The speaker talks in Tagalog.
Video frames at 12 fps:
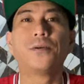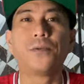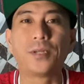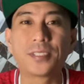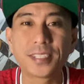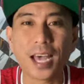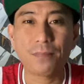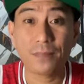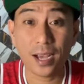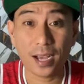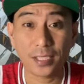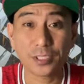What's up
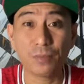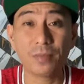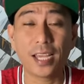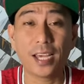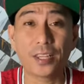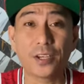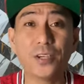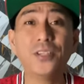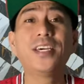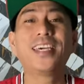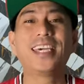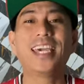mga kasumblero?
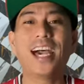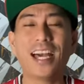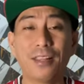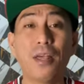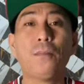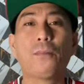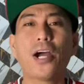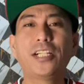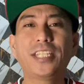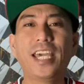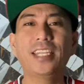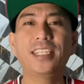Yan,
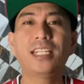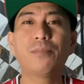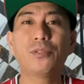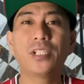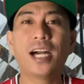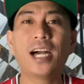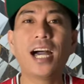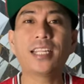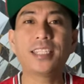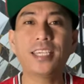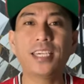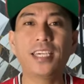part 18 na po ng
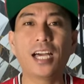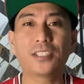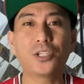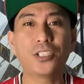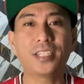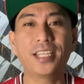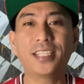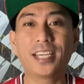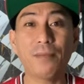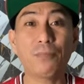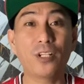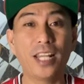ating assorted
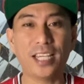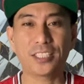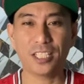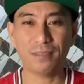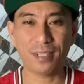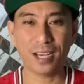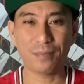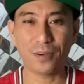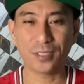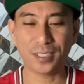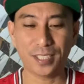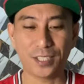cup collection mga
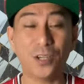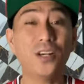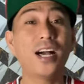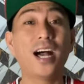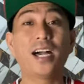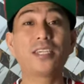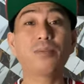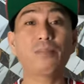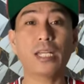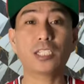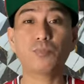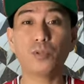bossing ko. Ang
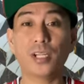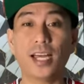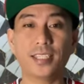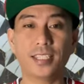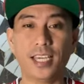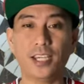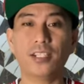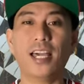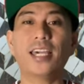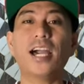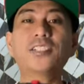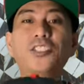i-flex po natin ngayon
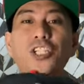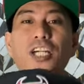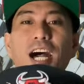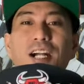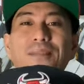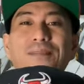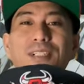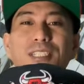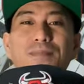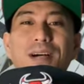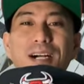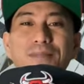ay ang Chicago
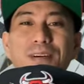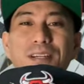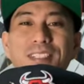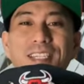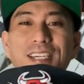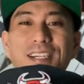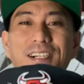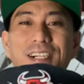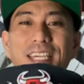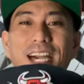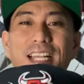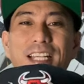Bulls mga bossing
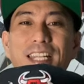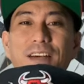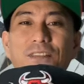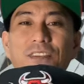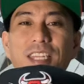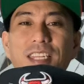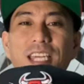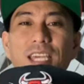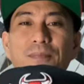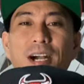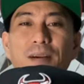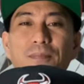ko. Yan,
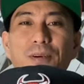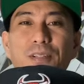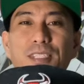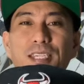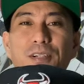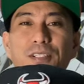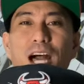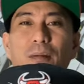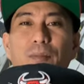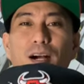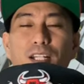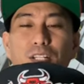graffiti mga bossing ko,
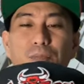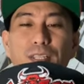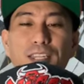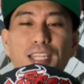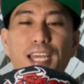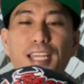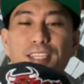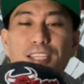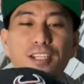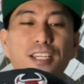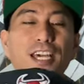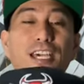napakalupit na
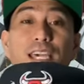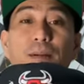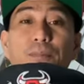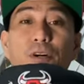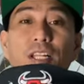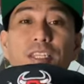ito. Yan po ang